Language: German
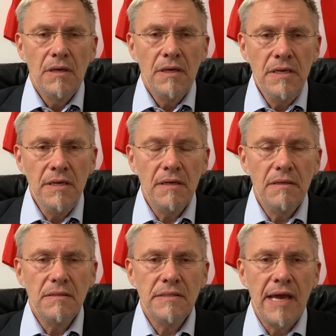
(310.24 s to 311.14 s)

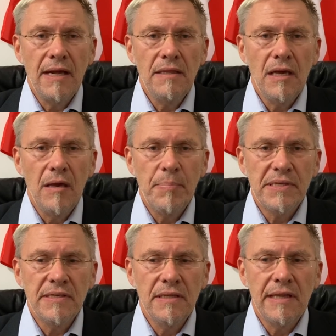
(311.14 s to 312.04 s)
Hier zeigen die
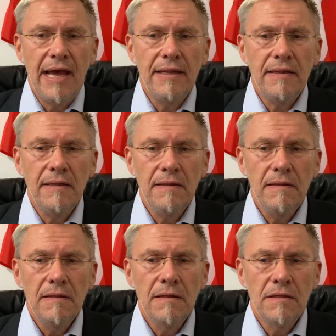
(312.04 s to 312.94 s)
Repräsentanten
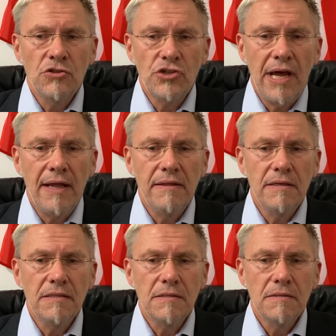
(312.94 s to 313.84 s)
des
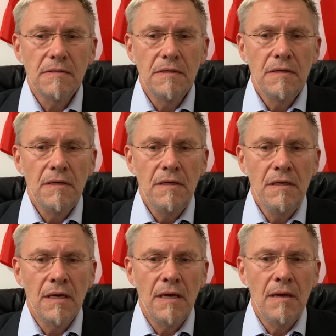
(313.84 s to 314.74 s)
Staates
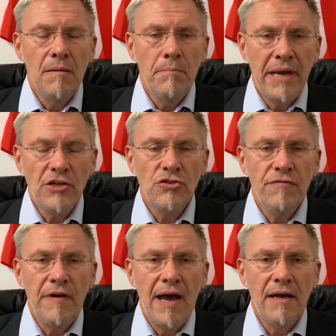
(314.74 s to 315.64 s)
ihre
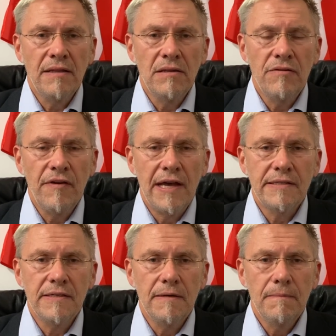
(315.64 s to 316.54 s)
menschenverachtende
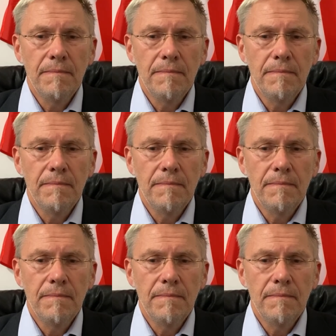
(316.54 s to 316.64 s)
Fratze.